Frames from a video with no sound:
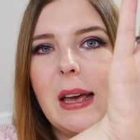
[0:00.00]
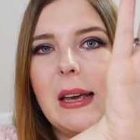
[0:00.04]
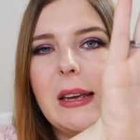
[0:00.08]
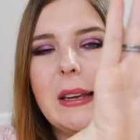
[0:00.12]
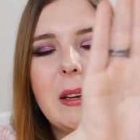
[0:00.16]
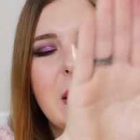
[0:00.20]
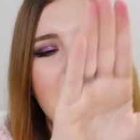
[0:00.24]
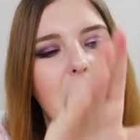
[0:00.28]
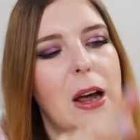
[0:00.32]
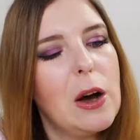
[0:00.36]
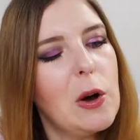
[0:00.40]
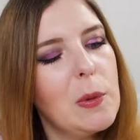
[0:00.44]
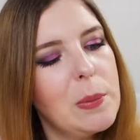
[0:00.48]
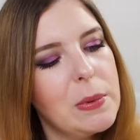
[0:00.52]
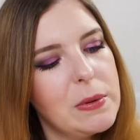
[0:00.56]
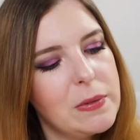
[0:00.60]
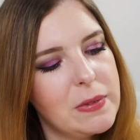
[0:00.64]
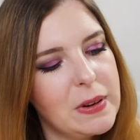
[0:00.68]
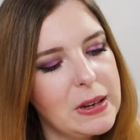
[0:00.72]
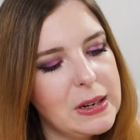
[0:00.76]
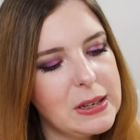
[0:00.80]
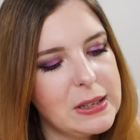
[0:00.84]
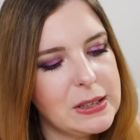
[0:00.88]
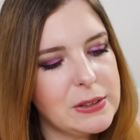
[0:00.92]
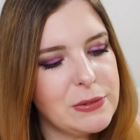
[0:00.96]
Ich
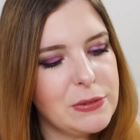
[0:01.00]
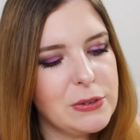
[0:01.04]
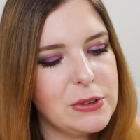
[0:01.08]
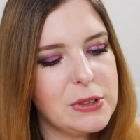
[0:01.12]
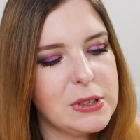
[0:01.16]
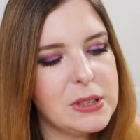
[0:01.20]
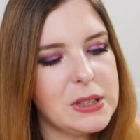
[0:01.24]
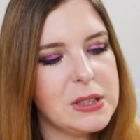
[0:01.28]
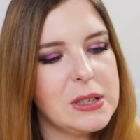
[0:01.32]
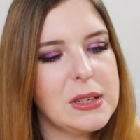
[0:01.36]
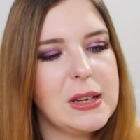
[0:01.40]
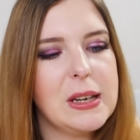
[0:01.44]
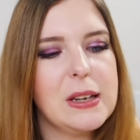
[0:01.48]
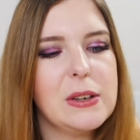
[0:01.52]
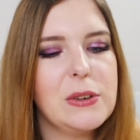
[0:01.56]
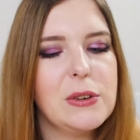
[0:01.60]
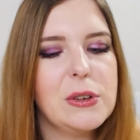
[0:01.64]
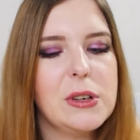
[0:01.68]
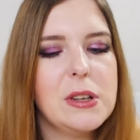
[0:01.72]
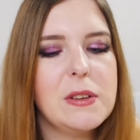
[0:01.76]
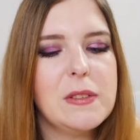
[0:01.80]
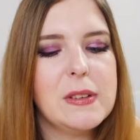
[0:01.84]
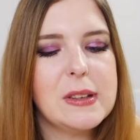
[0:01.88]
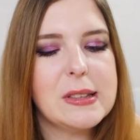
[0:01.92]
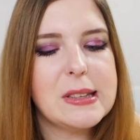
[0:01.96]
glaube, weil ich von denen halt
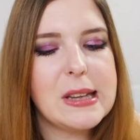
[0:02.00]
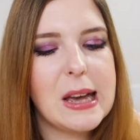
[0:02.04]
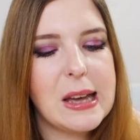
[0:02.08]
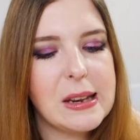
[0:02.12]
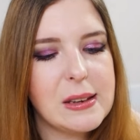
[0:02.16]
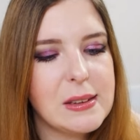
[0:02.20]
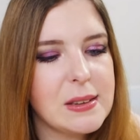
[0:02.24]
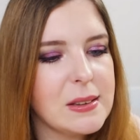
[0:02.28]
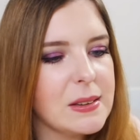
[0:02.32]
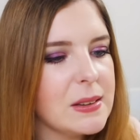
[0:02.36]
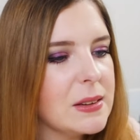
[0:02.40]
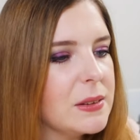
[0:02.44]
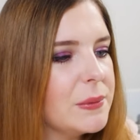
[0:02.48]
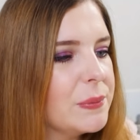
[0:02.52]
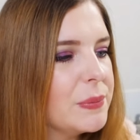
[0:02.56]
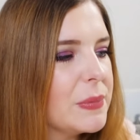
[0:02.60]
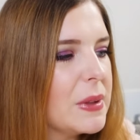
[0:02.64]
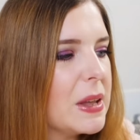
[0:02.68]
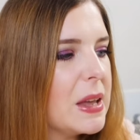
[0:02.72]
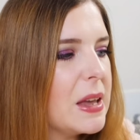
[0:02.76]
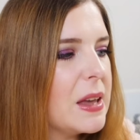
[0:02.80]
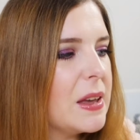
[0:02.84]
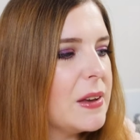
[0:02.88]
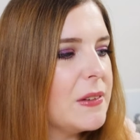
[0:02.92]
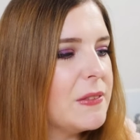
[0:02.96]
noch nie was hatte,
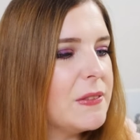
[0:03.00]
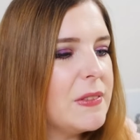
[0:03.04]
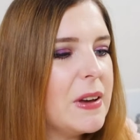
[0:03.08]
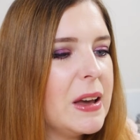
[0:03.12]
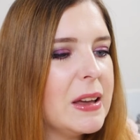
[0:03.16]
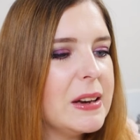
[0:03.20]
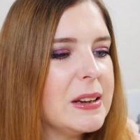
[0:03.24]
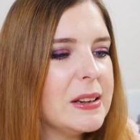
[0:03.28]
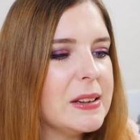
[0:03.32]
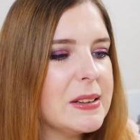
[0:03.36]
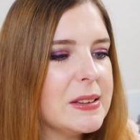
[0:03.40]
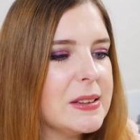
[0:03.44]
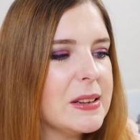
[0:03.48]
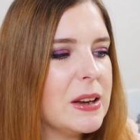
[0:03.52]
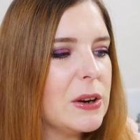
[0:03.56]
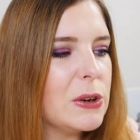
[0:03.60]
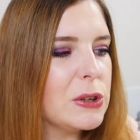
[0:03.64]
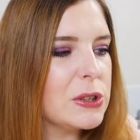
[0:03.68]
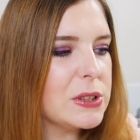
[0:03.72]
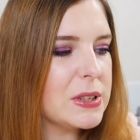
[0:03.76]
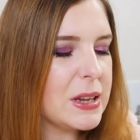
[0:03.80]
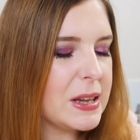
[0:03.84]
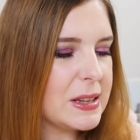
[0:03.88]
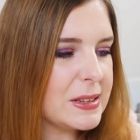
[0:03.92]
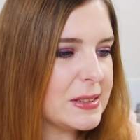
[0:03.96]
werde ich die
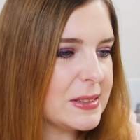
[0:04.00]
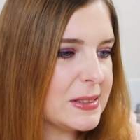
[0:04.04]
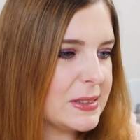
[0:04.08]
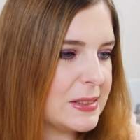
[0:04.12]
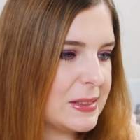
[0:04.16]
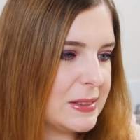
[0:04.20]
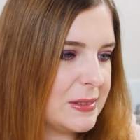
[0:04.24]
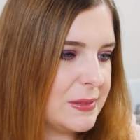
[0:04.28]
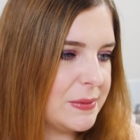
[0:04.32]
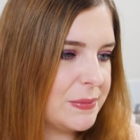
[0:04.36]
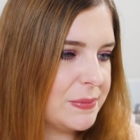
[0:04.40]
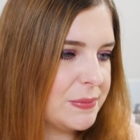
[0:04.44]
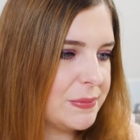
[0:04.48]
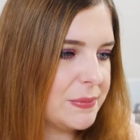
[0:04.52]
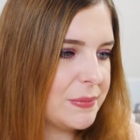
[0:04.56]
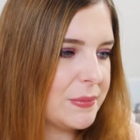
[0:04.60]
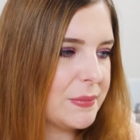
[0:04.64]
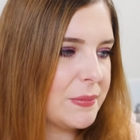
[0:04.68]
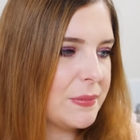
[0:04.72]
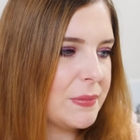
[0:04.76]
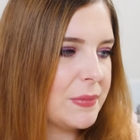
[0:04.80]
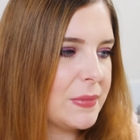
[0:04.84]
auch testen.